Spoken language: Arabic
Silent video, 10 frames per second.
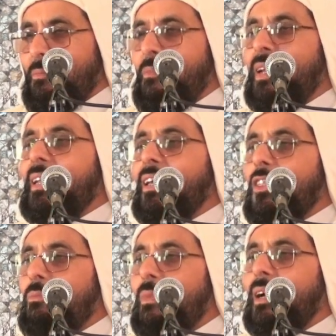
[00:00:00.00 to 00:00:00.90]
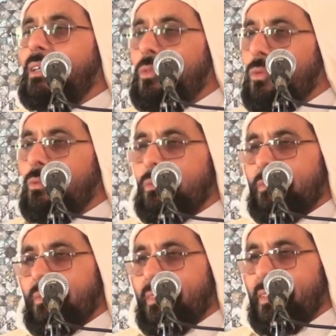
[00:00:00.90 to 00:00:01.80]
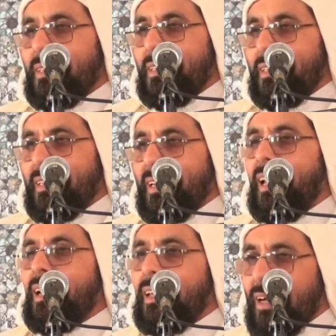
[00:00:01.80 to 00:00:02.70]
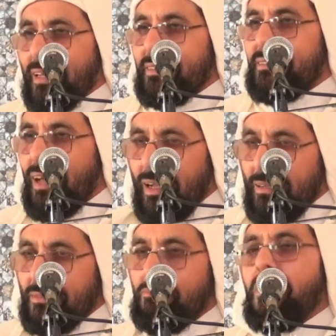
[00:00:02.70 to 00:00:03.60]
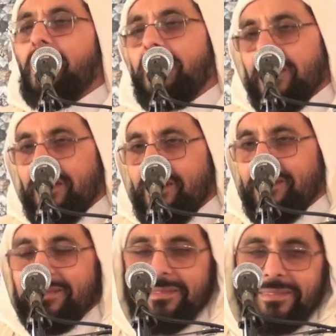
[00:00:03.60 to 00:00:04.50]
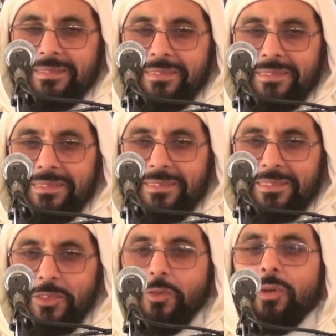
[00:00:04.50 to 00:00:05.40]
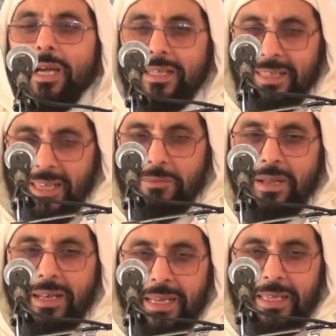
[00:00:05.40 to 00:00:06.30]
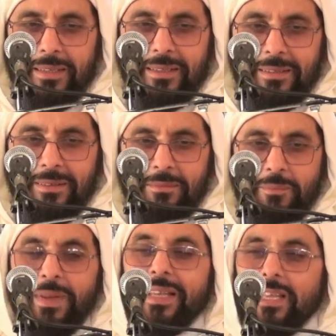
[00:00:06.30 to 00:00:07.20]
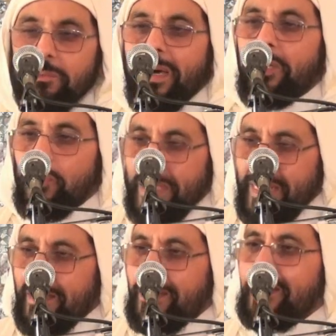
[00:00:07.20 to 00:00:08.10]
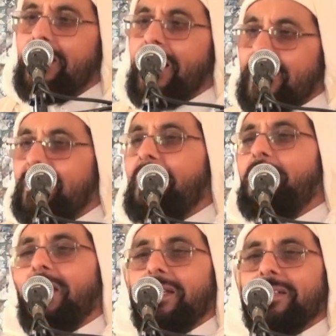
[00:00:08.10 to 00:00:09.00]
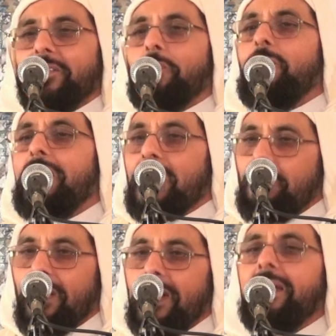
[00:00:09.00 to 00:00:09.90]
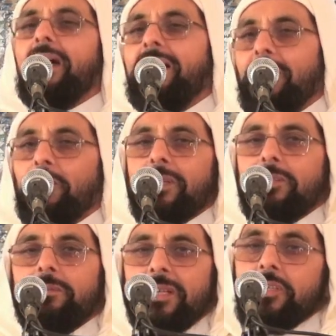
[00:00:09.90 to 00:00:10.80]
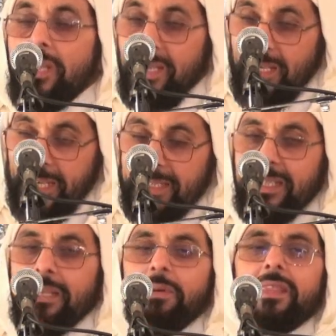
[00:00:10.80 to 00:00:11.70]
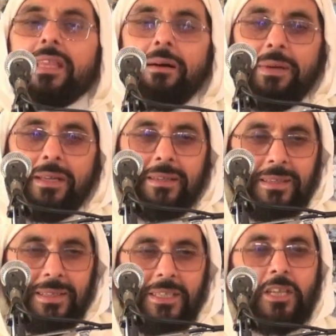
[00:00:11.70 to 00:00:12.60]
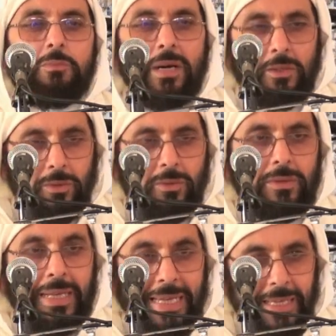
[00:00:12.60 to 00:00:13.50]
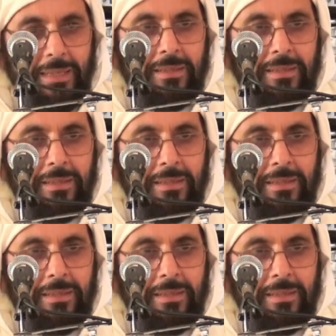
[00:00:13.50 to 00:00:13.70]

من يضمن لك رد مالي شكون اللي غادي يضمن لي من يضمن لي رد مالي شكون اللي يضمن لي انه رد مالي ياتيني بالضامن يضمن لي